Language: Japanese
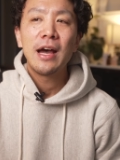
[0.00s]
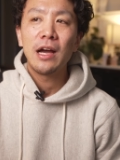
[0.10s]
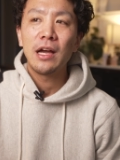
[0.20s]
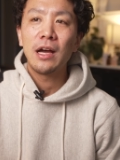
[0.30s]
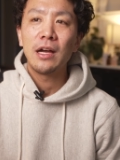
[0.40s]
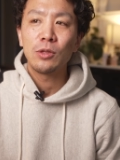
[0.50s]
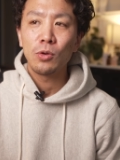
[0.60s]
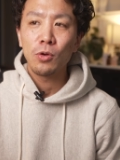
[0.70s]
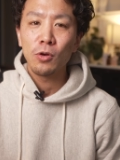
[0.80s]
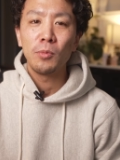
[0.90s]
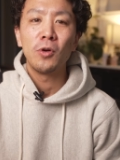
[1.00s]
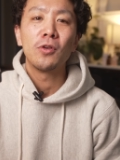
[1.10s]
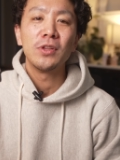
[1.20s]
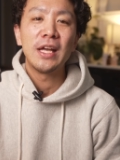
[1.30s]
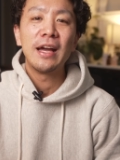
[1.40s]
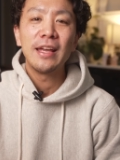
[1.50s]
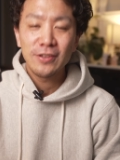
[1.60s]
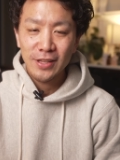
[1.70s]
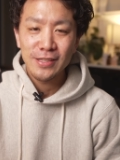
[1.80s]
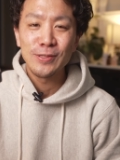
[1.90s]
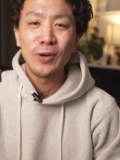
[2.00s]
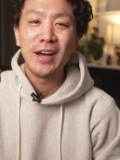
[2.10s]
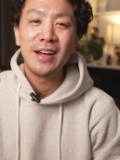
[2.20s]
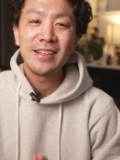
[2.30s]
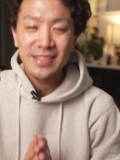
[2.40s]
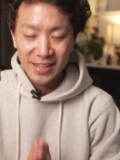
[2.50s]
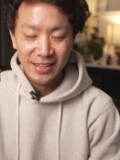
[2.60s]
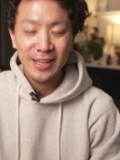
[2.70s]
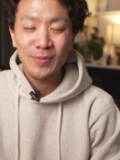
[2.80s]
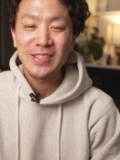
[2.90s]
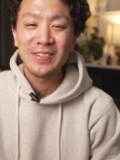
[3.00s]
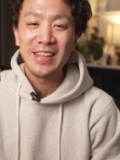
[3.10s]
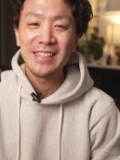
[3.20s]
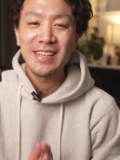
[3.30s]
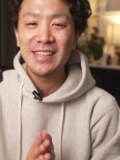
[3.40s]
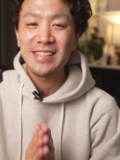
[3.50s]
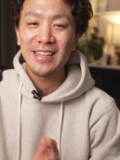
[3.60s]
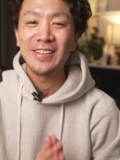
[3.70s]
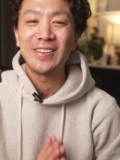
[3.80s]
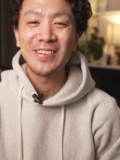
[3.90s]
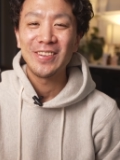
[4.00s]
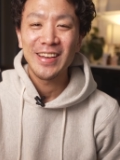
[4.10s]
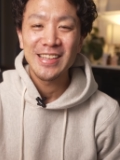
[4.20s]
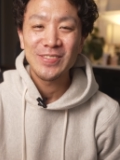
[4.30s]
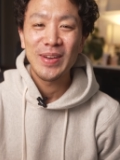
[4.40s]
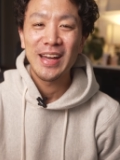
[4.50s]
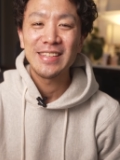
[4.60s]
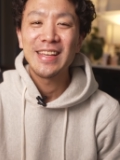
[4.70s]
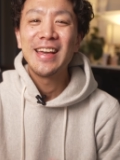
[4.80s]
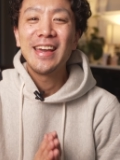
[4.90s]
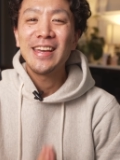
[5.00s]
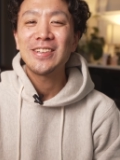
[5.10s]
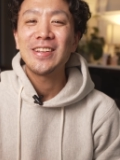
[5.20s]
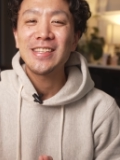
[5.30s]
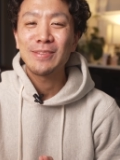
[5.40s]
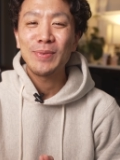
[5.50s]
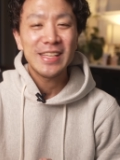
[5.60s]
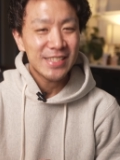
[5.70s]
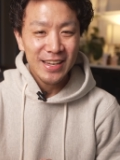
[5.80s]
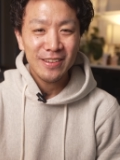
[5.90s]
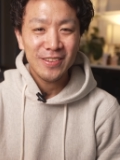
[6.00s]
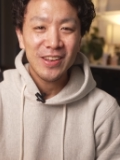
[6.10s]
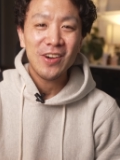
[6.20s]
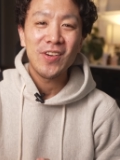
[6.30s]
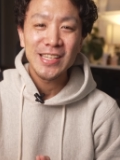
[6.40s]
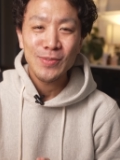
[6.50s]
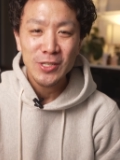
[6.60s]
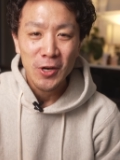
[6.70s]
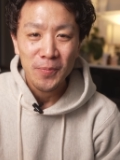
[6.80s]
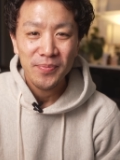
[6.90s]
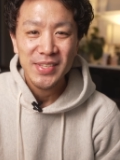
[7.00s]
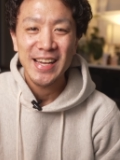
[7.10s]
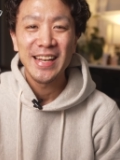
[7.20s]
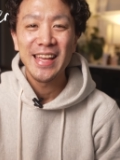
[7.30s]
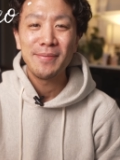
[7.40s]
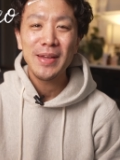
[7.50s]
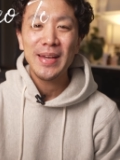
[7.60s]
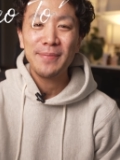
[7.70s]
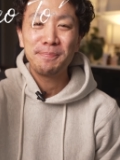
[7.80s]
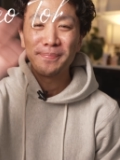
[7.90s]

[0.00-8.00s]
ああと、今後もこんな役立つ動画やっていきますので、ぜひチャンネル登録お願いします。以上です。また次回の動画でお会いしましょう。じゃあね、バイバイ。